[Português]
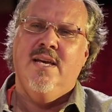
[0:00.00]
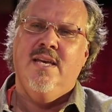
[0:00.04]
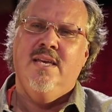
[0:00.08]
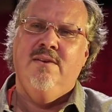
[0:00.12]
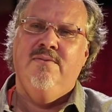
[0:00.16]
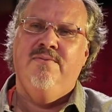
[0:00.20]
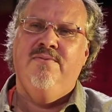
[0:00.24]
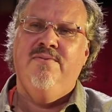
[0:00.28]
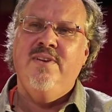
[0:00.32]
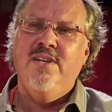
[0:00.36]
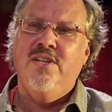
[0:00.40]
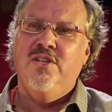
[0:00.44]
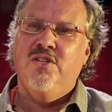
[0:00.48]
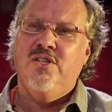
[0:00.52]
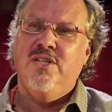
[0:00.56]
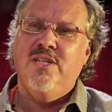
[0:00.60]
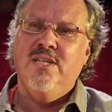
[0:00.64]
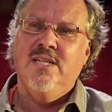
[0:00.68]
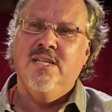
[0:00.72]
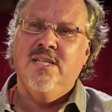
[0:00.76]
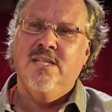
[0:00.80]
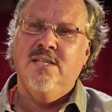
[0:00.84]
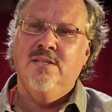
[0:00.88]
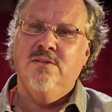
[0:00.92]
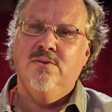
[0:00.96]
e 20
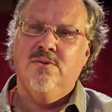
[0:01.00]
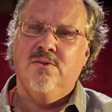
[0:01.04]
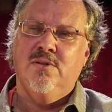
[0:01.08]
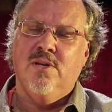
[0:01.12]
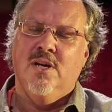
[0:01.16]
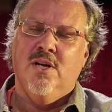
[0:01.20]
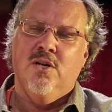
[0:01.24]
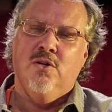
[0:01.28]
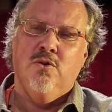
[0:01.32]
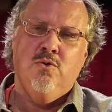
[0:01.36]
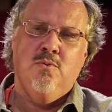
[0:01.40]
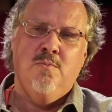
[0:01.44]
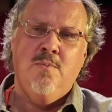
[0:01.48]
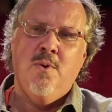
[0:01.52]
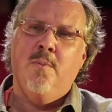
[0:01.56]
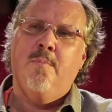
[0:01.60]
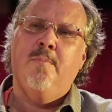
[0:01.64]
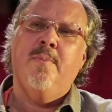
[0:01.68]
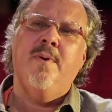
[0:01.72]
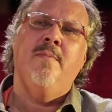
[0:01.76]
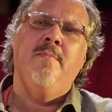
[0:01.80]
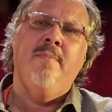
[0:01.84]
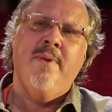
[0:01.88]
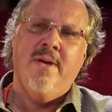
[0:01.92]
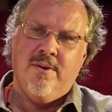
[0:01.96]
anos do meu
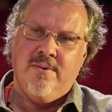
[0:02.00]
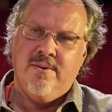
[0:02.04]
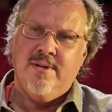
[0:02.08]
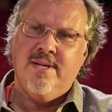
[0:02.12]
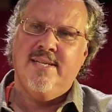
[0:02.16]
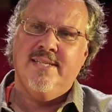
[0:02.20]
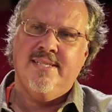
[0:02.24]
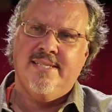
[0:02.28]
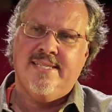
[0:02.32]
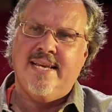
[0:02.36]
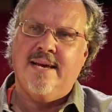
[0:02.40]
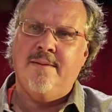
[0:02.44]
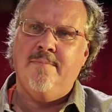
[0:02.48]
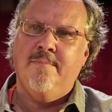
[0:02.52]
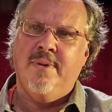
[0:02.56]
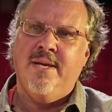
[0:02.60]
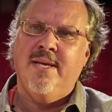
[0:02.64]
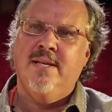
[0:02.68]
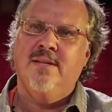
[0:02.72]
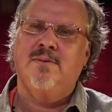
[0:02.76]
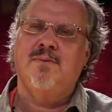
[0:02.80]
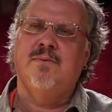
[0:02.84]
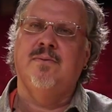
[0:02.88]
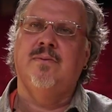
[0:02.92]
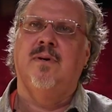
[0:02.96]
primeiro
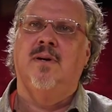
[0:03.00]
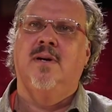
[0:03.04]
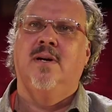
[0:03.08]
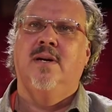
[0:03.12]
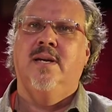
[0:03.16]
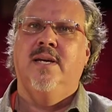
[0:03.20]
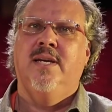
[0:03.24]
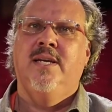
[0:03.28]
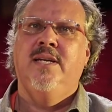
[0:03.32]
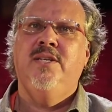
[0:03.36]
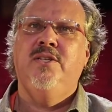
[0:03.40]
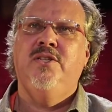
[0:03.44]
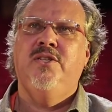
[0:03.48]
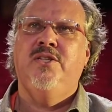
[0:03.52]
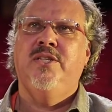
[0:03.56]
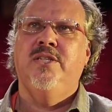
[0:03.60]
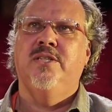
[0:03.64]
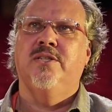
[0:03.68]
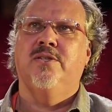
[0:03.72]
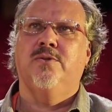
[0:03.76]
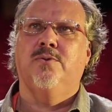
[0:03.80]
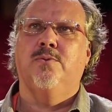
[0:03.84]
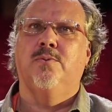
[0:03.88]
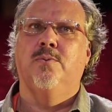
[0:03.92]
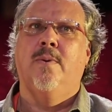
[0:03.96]
lançamento em
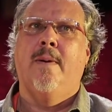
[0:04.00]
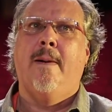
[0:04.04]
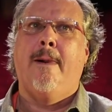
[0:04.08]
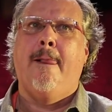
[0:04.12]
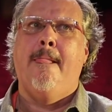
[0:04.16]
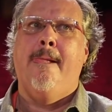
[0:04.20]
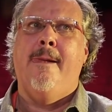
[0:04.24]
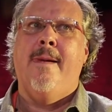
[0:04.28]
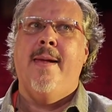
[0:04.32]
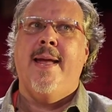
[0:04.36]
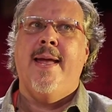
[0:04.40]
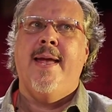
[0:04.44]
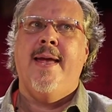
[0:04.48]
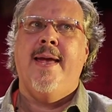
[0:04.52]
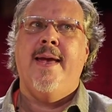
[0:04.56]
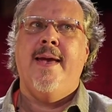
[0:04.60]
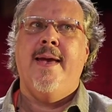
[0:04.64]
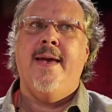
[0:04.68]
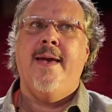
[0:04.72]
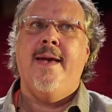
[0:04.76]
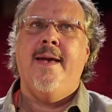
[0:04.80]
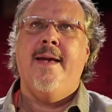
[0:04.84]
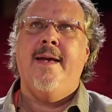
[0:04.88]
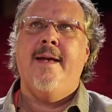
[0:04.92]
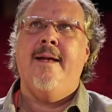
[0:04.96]
disco.
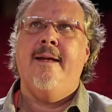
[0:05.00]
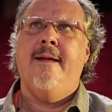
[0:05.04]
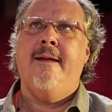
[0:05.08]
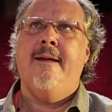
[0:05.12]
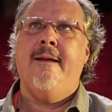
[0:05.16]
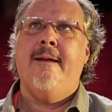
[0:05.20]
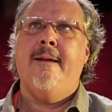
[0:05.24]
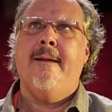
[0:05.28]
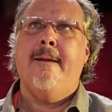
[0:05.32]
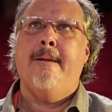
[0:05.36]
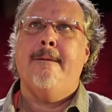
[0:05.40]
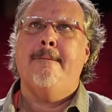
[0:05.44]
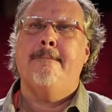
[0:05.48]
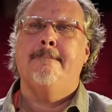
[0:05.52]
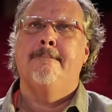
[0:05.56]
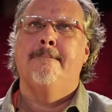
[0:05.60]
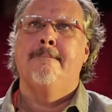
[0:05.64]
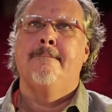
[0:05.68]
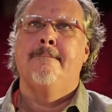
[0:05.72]
É...